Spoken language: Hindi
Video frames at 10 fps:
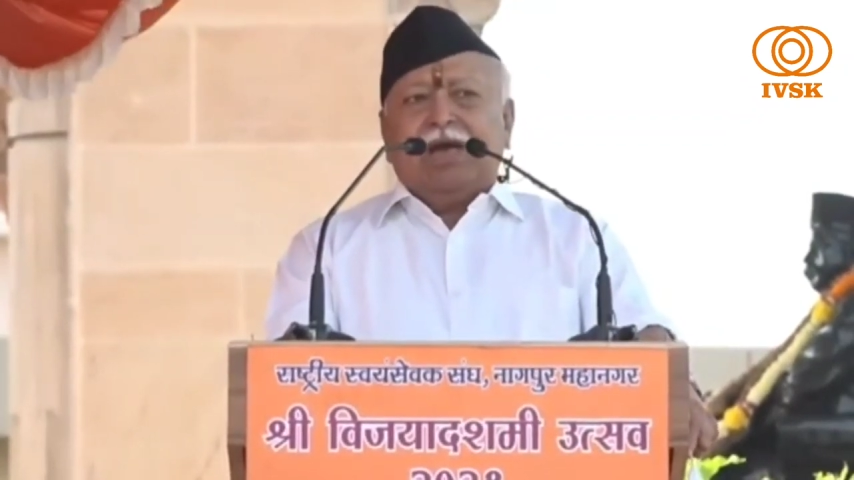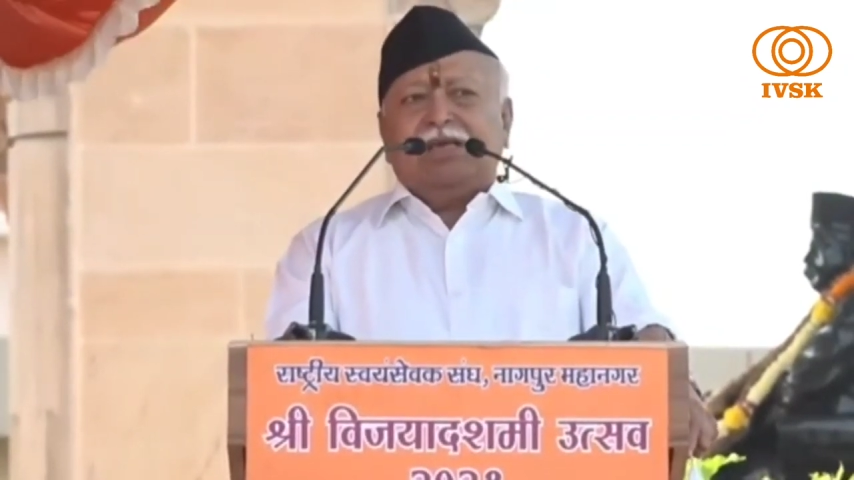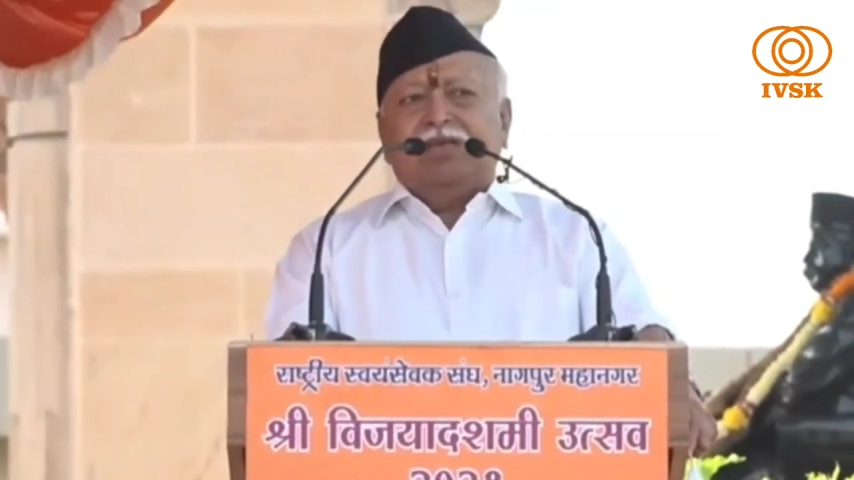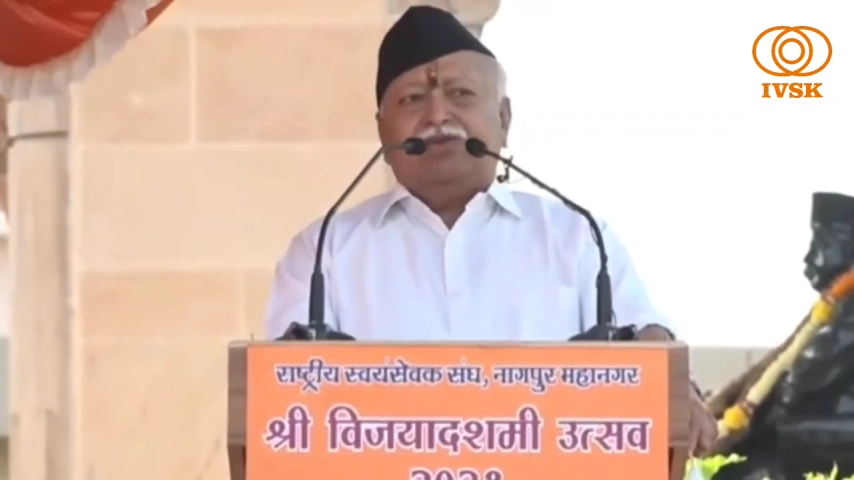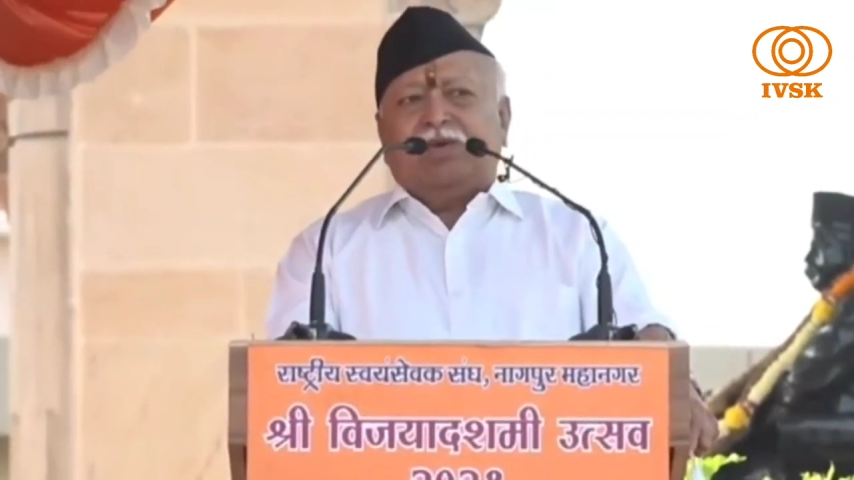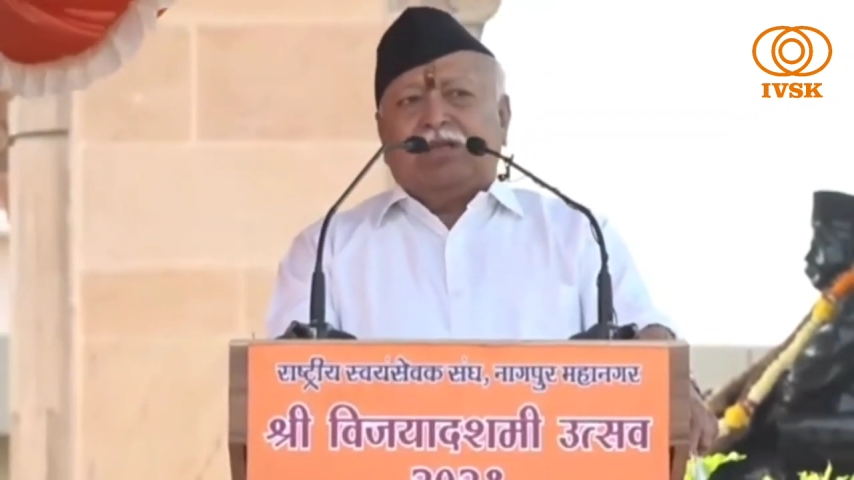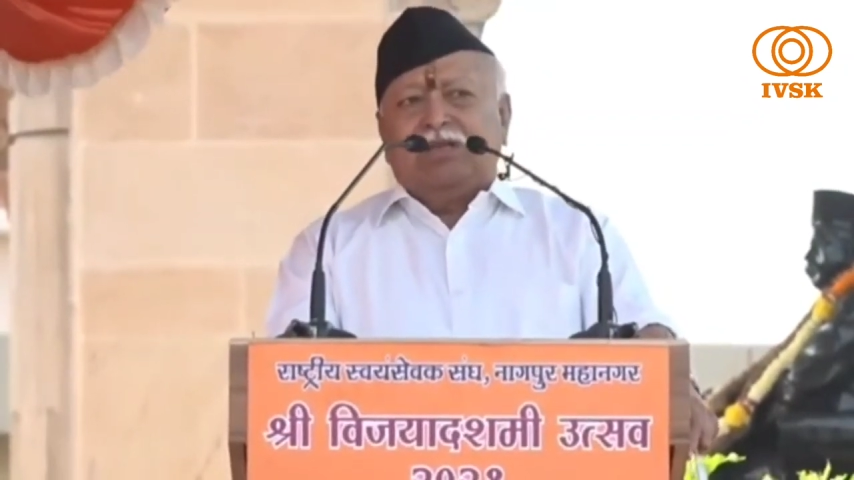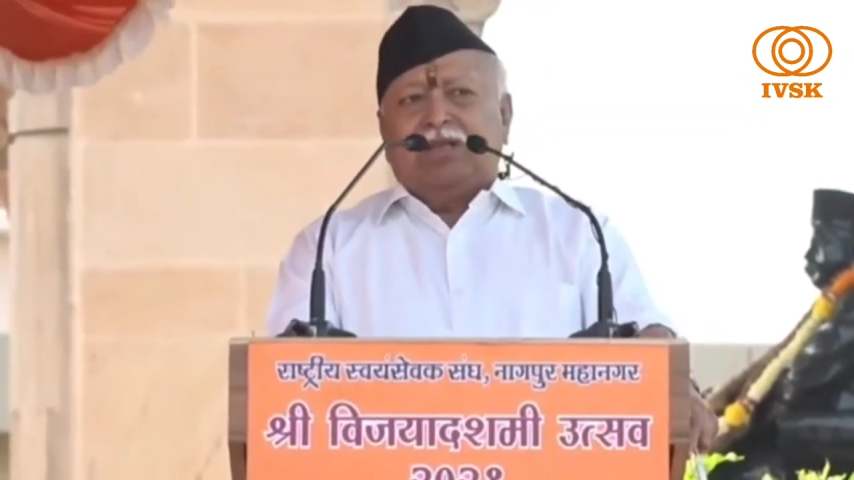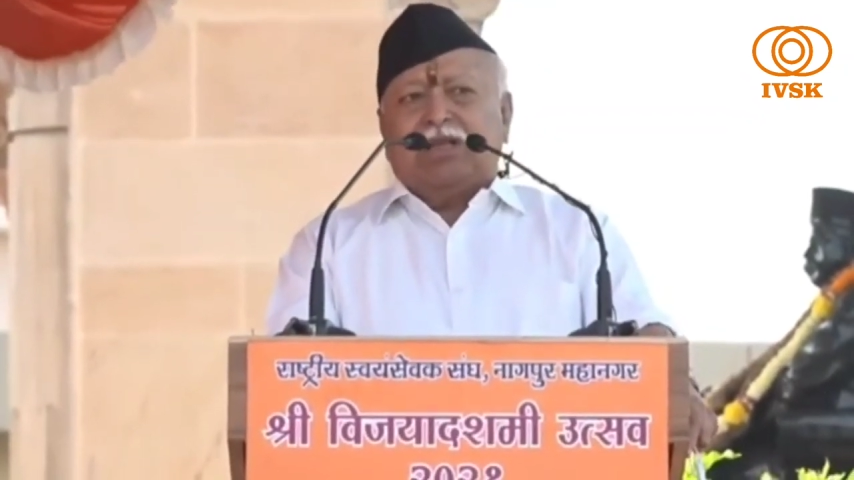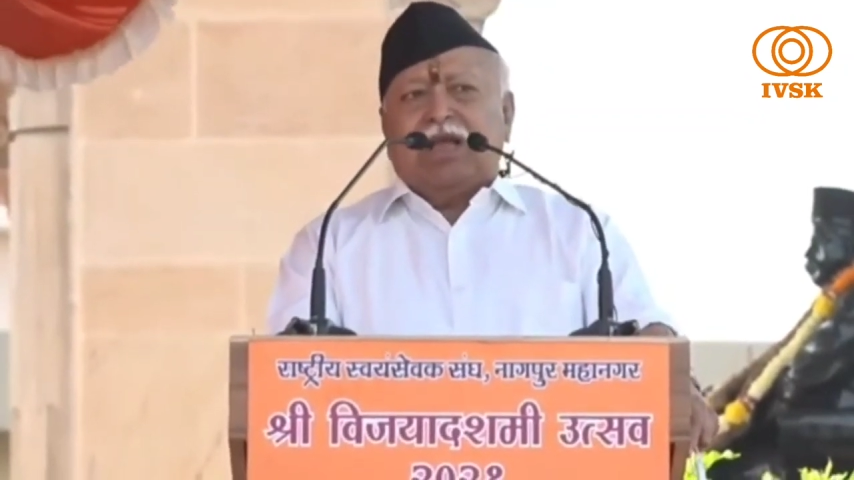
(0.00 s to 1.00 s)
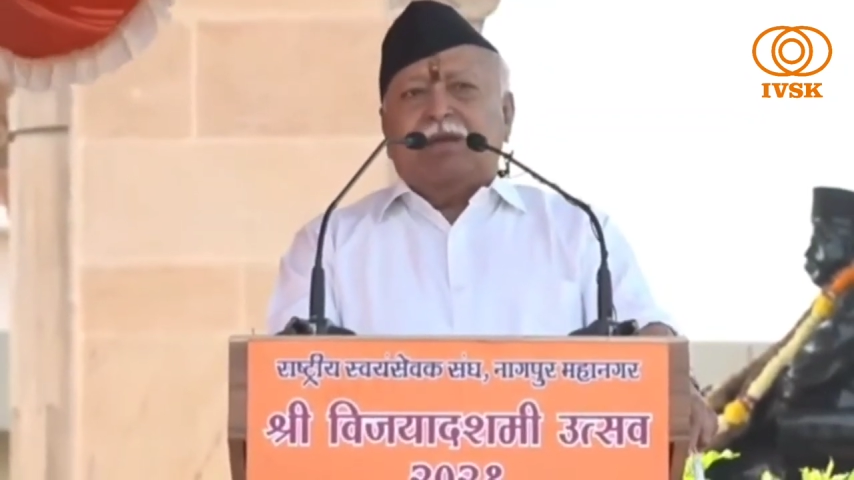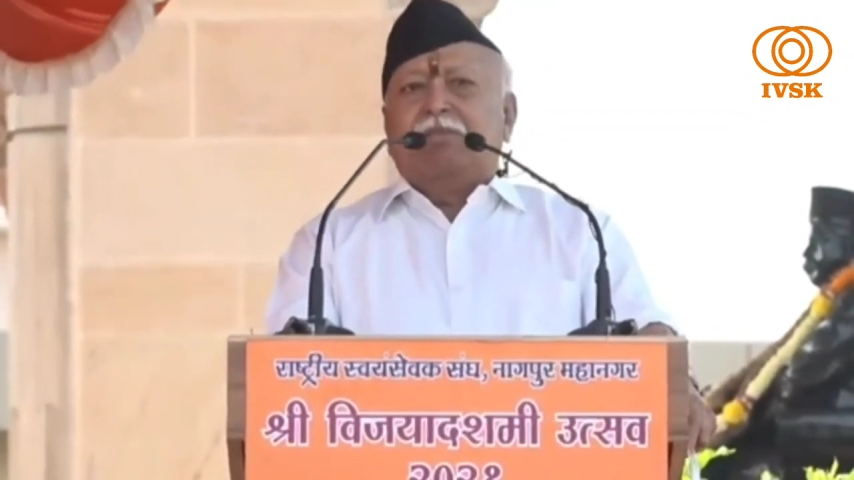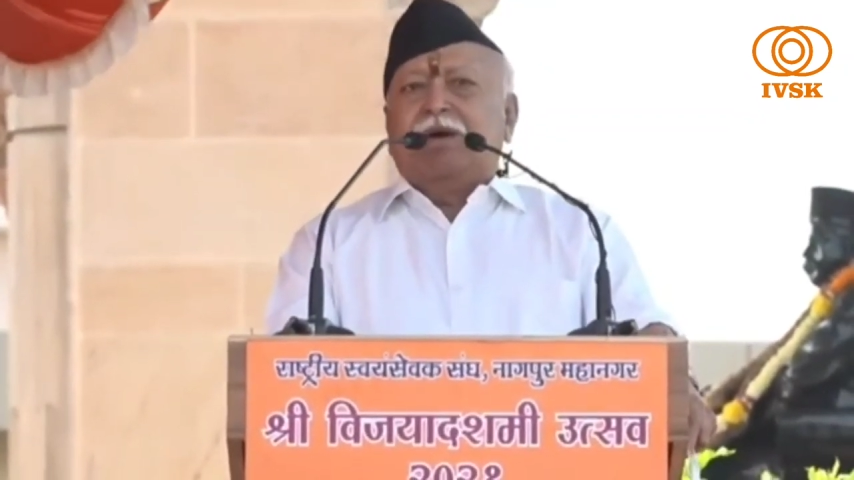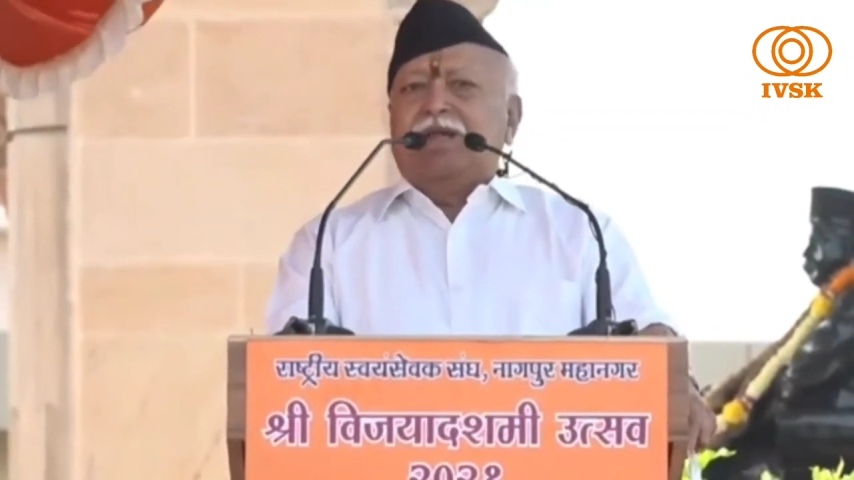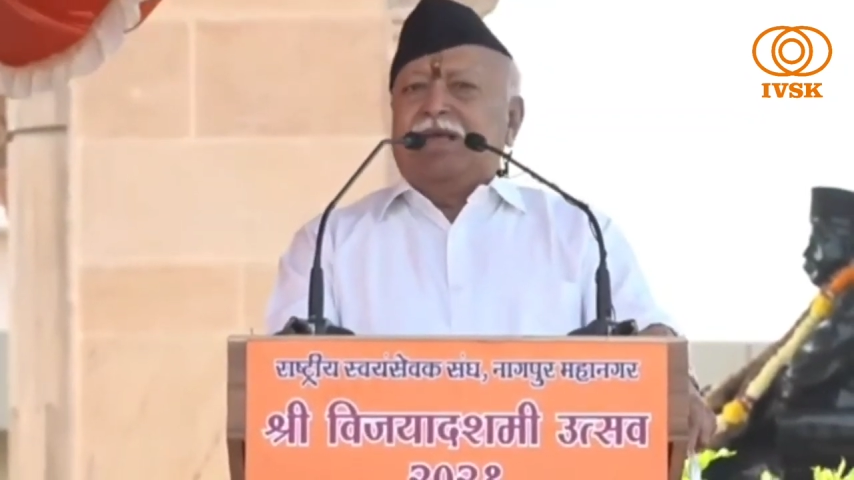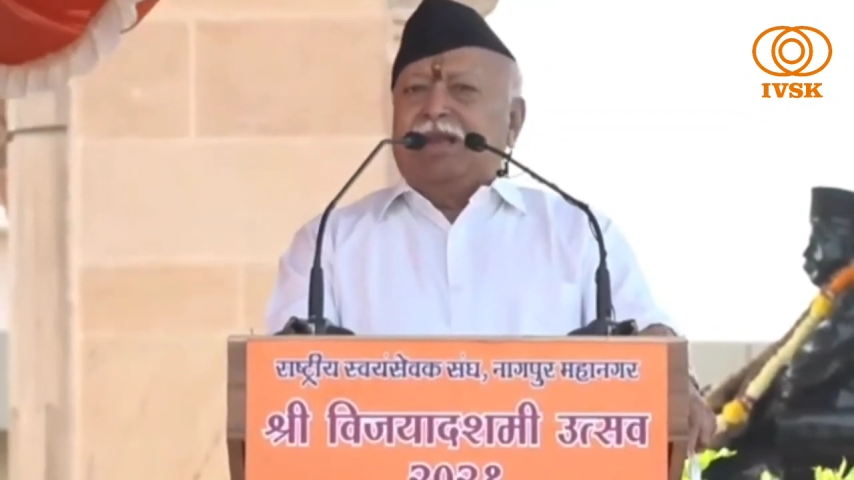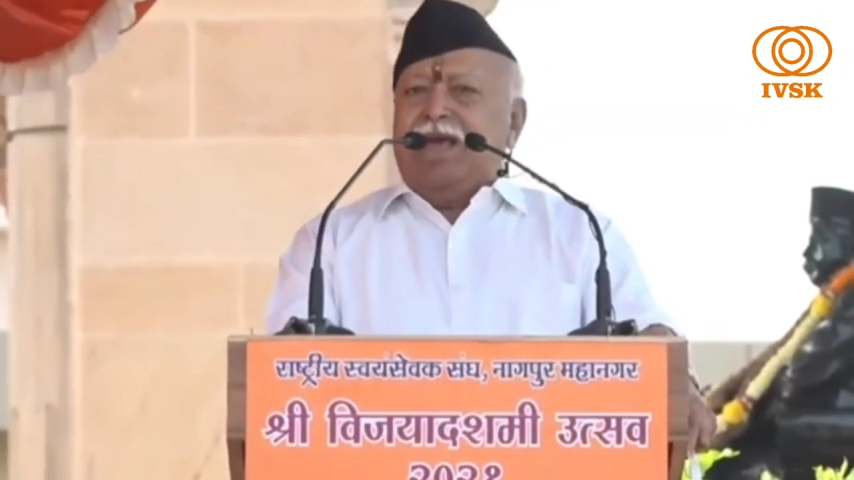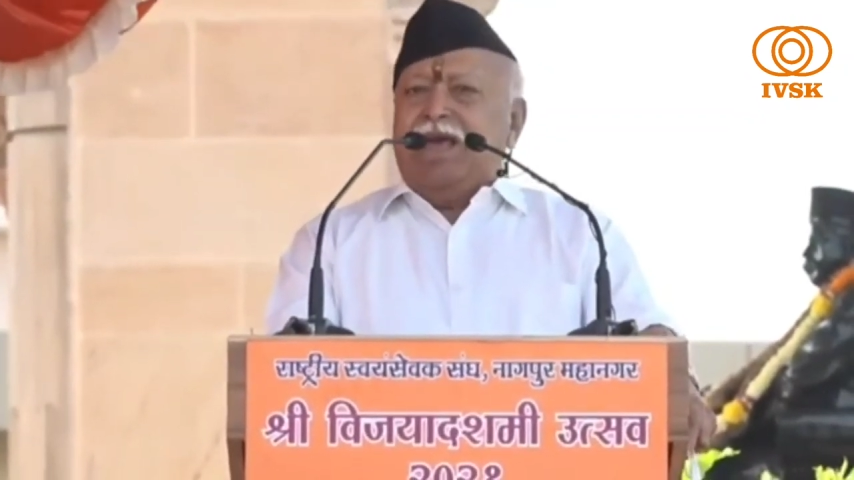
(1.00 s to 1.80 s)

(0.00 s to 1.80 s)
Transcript: की स्वतंत्रता बनी